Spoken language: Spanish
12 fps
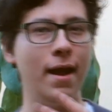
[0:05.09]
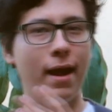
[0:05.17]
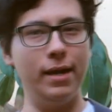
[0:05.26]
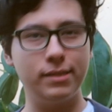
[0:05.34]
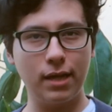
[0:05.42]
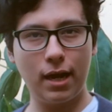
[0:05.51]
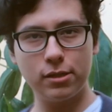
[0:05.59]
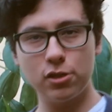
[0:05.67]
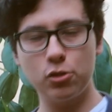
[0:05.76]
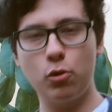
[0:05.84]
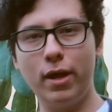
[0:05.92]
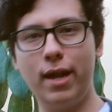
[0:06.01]
En este caso
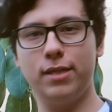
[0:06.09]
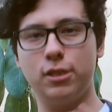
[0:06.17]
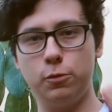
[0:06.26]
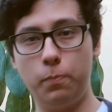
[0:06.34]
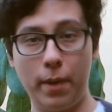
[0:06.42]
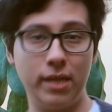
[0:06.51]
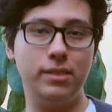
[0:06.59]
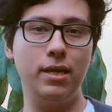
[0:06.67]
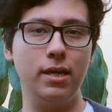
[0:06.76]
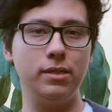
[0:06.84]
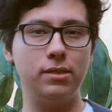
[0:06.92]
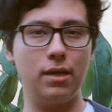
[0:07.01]
es una de las
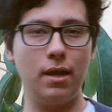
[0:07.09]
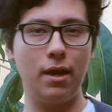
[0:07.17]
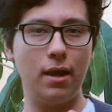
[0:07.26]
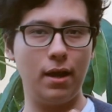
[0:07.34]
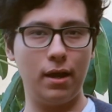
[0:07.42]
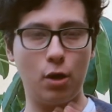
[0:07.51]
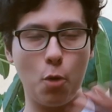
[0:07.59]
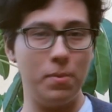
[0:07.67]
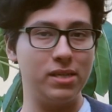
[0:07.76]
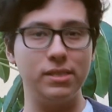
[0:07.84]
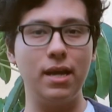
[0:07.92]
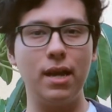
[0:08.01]
especies eh,
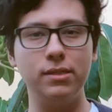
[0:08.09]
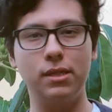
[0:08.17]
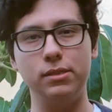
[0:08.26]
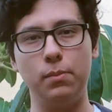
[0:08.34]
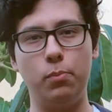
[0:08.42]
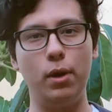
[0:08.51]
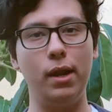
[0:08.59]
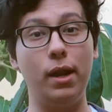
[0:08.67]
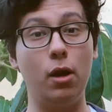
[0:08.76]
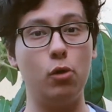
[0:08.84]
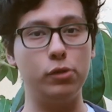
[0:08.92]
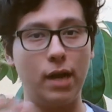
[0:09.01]
comerciales que se pueden
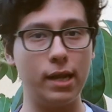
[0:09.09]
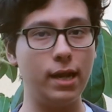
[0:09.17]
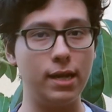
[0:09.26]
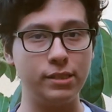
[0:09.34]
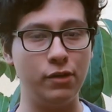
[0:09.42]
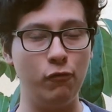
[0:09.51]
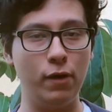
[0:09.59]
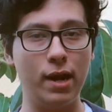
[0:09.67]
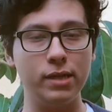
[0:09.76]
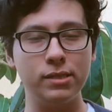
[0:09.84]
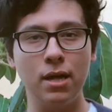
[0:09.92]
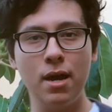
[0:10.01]
encontrar de las
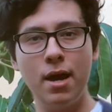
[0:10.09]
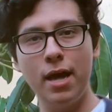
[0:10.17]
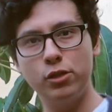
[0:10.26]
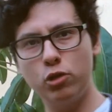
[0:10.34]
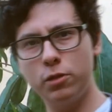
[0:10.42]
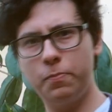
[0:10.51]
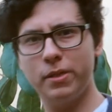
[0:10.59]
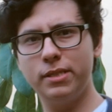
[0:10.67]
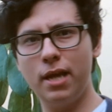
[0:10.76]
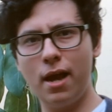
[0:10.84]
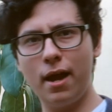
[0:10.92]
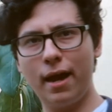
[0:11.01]
chefleras. Es una
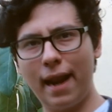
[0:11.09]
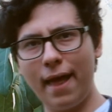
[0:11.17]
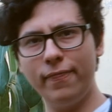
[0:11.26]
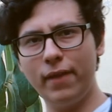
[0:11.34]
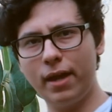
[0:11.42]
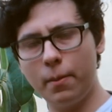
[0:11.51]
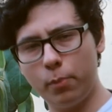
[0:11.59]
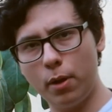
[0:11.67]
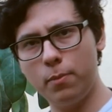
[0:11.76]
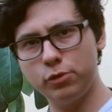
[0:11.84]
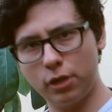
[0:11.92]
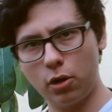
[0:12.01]
especie grande que
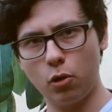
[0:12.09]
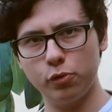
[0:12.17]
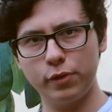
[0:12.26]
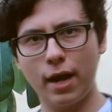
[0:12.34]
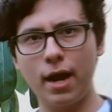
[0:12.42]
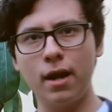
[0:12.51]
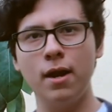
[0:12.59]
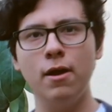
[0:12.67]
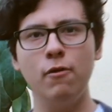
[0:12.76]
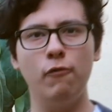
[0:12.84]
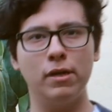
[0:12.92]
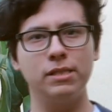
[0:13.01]
podemos encontrar
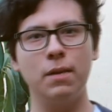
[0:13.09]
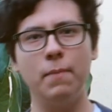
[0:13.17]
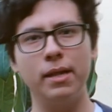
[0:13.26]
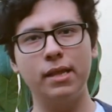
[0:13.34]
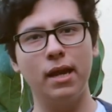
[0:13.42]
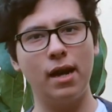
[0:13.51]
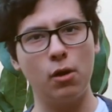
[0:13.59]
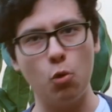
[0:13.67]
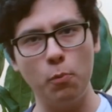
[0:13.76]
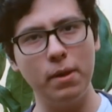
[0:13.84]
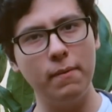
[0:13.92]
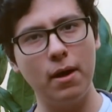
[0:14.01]
fácilmente en
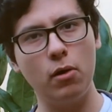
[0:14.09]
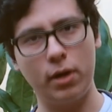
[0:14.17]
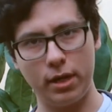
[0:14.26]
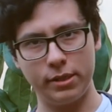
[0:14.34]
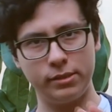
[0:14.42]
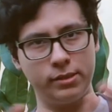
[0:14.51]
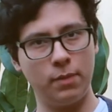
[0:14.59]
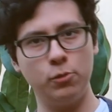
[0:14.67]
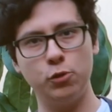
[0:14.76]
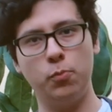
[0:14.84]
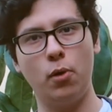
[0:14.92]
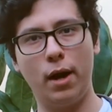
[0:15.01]
algún vivero que
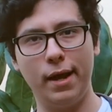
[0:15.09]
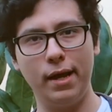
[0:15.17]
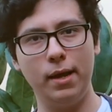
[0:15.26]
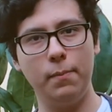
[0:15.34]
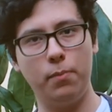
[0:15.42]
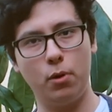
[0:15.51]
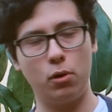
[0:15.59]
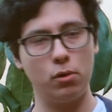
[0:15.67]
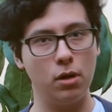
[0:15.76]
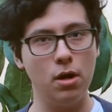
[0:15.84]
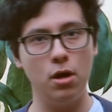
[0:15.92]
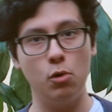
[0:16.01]
estemos por ahí,
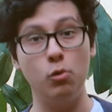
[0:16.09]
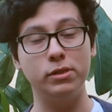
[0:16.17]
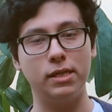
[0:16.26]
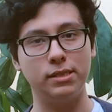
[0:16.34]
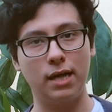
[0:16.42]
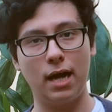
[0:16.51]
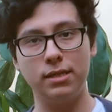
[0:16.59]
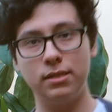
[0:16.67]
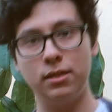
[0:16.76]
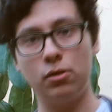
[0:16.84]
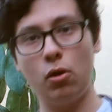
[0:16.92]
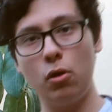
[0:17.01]
por nuestras
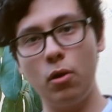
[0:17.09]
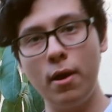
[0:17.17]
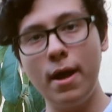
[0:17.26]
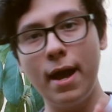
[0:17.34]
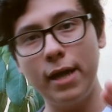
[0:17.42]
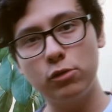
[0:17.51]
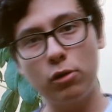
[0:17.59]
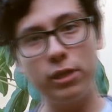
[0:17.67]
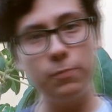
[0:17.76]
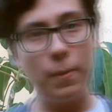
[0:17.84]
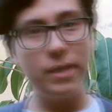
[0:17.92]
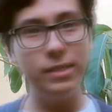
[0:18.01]
casas y todo. Es una
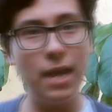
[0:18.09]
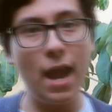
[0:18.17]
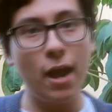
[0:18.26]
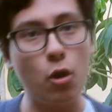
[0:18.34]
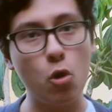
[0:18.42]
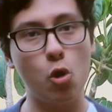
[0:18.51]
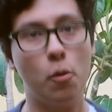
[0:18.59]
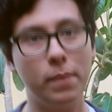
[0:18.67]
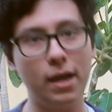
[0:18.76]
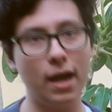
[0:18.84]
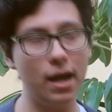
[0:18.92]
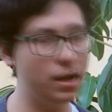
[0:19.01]
especie
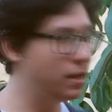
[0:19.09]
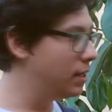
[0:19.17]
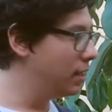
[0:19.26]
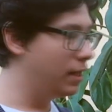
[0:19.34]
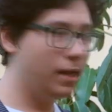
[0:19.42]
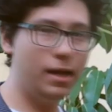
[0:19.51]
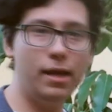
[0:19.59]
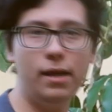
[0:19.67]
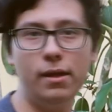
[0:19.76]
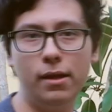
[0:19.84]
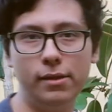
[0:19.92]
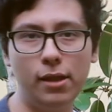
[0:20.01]
económica
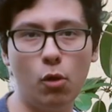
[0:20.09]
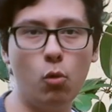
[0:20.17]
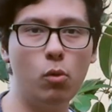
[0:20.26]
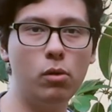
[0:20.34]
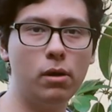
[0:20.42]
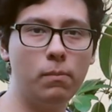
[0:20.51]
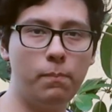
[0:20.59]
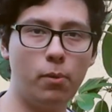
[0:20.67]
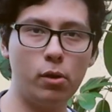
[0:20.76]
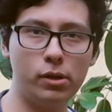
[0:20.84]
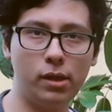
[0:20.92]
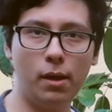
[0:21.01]
y de un
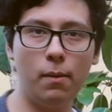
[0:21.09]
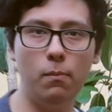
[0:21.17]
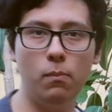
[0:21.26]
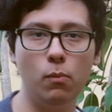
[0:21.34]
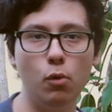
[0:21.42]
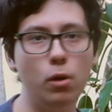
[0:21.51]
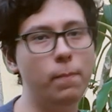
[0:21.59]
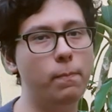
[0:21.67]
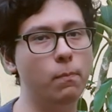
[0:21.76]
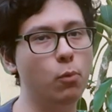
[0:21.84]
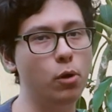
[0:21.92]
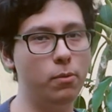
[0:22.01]
porte muy
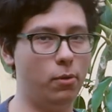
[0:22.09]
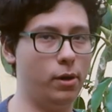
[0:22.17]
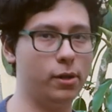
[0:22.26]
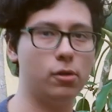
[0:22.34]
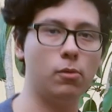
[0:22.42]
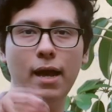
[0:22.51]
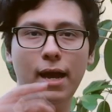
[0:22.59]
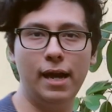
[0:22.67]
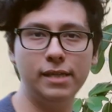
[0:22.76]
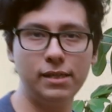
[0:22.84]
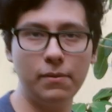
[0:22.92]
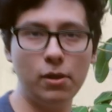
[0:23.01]
muy bonito.
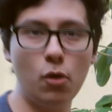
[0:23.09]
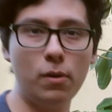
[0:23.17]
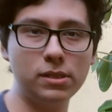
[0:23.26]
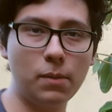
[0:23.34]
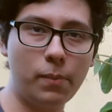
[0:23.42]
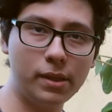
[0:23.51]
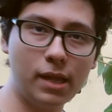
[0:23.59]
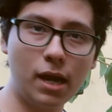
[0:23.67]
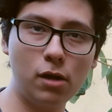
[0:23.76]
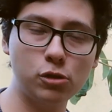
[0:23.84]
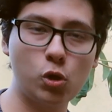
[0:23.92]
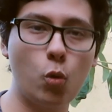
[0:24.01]
En este video vas a
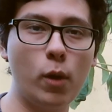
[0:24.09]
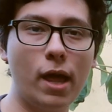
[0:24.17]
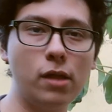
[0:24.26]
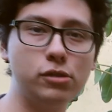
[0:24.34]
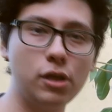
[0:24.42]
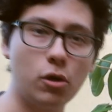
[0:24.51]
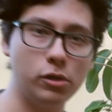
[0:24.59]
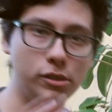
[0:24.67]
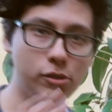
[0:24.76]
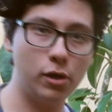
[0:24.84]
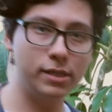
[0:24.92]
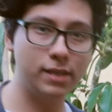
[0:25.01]
aprender los cuidados y
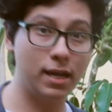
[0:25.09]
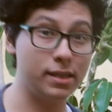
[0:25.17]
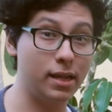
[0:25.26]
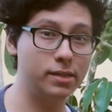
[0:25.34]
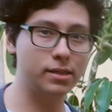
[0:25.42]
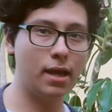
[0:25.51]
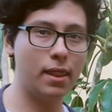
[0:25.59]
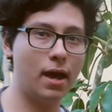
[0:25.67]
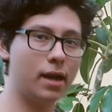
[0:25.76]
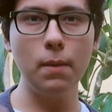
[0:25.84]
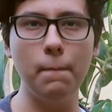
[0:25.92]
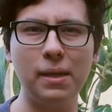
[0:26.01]
condiciones que le tienes que
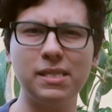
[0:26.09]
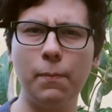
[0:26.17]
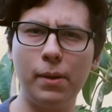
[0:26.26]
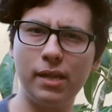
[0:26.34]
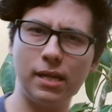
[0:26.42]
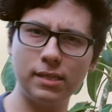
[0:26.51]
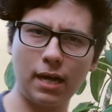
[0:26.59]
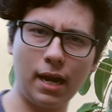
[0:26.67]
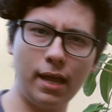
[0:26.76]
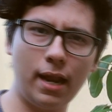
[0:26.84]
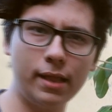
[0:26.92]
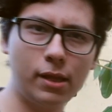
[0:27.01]
dar. Vas a aprender a
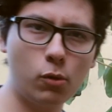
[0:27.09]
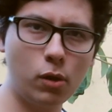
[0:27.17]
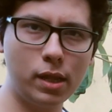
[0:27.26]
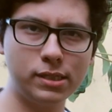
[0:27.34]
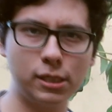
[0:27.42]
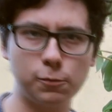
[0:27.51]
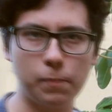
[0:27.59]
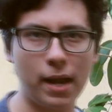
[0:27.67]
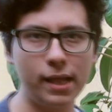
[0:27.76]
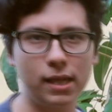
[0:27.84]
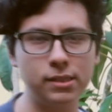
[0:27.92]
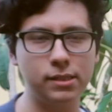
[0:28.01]
sacar adelante una de estas
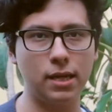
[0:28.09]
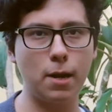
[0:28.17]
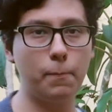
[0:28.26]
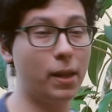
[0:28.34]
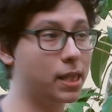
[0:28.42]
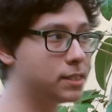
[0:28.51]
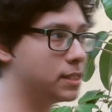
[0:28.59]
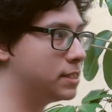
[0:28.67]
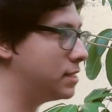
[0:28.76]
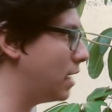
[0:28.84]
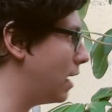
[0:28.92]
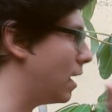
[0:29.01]
plantas y tener plantas de
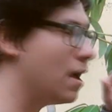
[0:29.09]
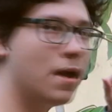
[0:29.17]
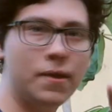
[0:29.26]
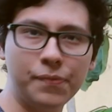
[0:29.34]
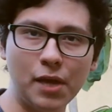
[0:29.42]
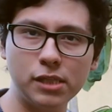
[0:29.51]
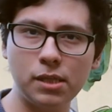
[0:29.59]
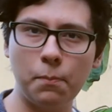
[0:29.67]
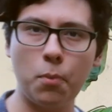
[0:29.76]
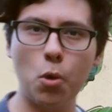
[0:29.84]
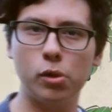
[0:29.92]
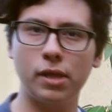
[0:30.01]
este, de este
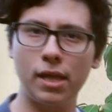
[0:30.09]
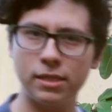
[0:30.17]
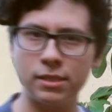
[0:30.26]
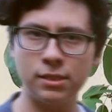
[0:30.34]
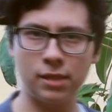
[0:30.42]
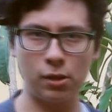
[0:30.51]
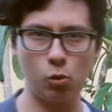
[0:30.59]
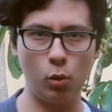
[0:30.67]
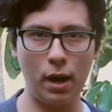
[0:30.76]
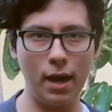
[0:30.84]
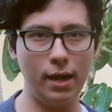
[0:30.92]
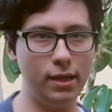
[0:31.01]
porte, de esta
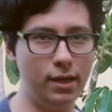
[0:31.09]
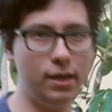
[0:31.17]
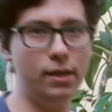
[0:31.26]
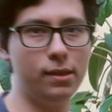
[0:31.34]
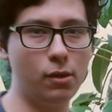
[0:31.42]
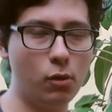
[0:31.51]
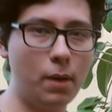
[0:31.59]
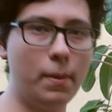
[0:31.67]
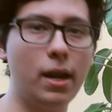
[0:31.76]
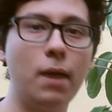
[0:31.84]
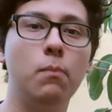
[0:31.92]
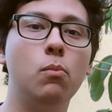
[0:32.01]
estatura y de una
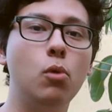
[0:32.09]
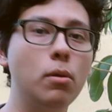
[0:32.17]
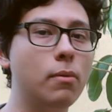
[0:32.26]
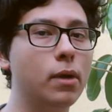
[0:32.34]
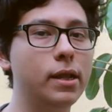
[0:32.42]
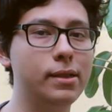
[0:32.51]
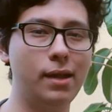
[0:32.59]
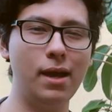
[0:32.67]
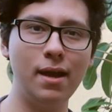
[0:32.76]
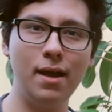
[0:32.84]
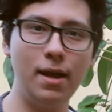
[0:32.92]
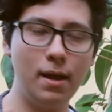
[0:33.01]
manera muy
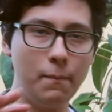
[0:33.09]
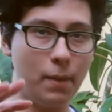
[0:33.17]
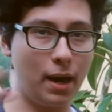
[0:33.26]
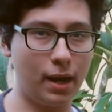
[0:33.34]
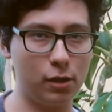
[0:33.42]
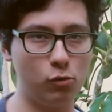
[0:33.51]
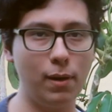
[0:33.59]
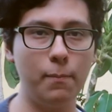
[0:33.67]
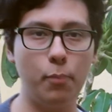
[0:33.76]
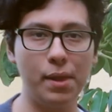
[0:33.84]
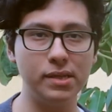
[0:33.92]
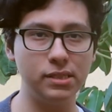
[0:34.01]
bonita para que tú
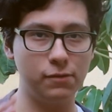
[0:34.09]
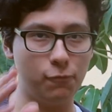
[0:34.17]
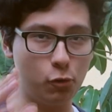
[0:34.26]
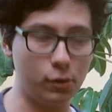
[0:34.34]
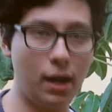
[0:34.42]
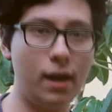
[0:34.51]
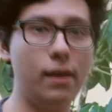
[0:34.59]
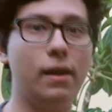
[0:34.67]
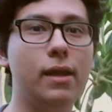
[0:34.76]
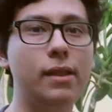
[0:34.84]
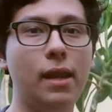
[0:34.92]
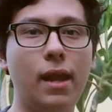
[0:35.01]
la puedas disfrutar
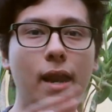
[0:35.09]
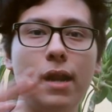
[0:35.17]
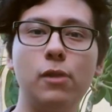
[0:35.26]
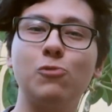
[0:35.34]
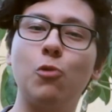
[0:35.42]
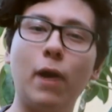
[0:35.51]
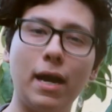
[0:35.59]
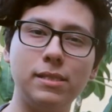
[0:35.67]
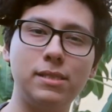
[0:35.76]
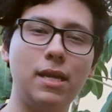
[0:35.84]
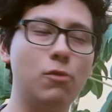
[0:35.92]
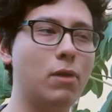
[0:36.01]
y tener en tu
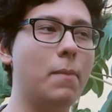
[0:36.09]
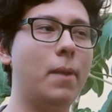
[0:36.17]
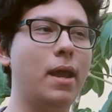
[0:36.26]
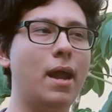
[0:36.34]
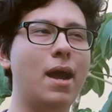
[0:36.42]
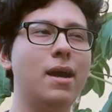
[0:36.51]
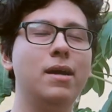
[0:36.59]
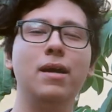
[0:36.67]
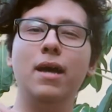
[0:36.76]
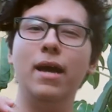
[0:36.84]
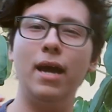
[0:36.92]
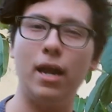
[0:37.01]
casa de una manera
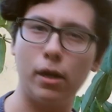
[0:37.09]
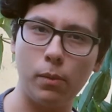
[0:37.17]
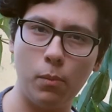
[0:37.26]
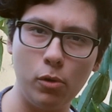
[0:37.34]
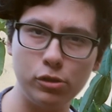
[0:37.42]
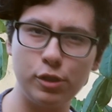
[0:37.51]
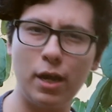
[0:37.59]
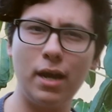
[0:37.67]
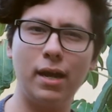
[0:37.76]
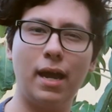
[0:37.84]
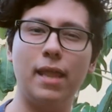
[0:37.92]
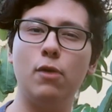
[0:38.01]
hermosa,
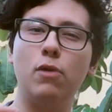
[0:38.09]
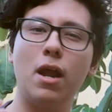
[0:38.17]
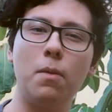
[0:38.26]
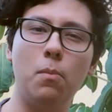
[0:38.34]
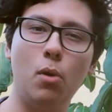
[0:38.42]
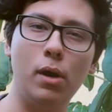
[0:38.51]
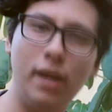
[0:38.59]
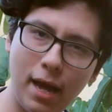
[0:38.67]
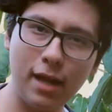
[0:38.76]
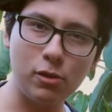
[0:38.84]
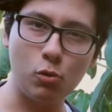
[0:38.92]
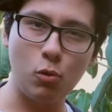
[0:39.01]
que dé una
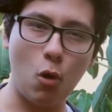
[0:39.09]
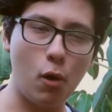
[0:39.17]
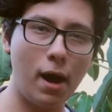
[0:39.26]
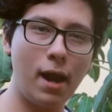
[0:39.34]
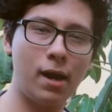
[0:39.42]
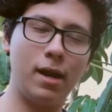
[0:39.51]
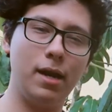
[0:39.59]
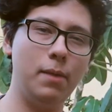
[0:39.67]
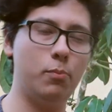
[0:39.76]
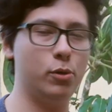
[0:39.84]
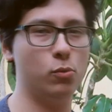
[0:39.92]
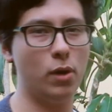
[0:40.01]
armonía a tu hogar
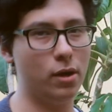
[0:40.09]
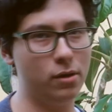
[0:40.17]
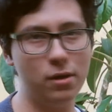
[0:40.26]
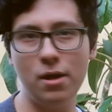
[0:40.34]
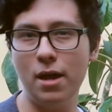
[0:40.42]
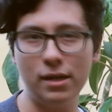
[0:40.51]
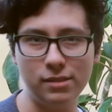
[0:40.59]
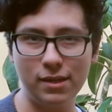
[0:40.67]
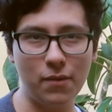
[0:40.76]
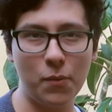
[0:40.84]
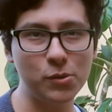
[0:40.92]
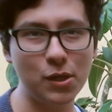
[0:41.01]
y pues bueno. Así
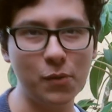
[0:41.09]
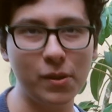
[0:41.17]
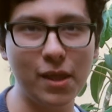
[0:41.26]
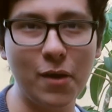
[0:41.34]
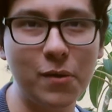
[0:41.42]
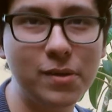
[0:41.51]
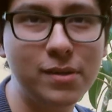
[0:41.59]
que vamos al video.